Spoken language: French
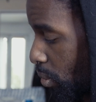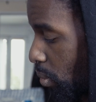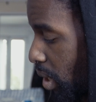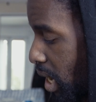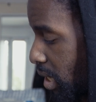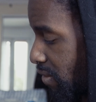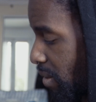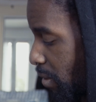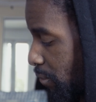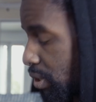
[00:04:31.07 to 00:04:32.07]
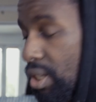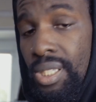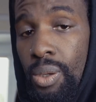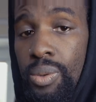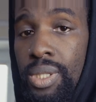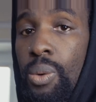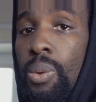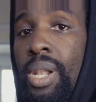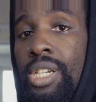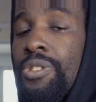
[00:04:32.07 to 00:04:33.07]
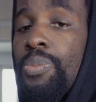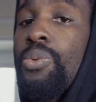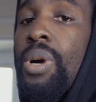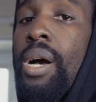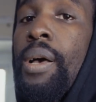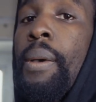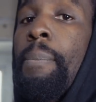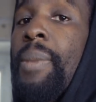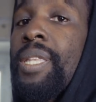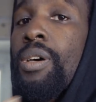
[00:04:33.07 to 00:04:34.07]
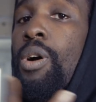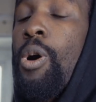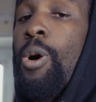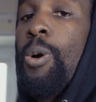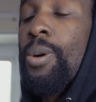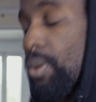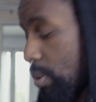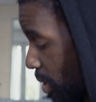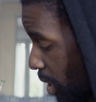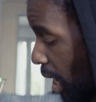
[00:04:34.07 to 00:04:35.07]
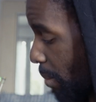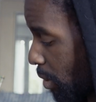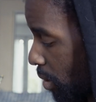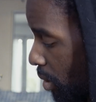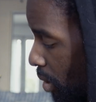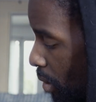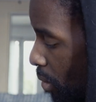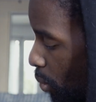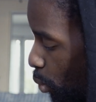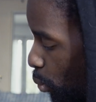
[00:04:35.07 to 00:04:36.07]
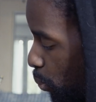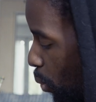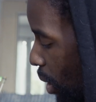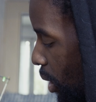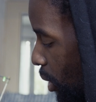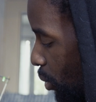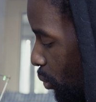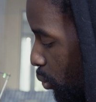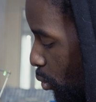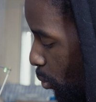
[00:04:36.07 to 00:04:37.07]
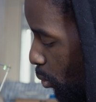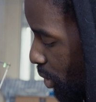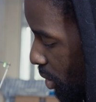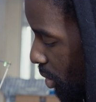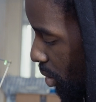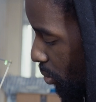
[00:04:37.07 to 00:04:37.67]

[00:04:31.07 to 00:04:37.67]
Donc là, il va m'afficher 0,0. Là, je vais pouvoir mettre en grammes le poids de mon projectile.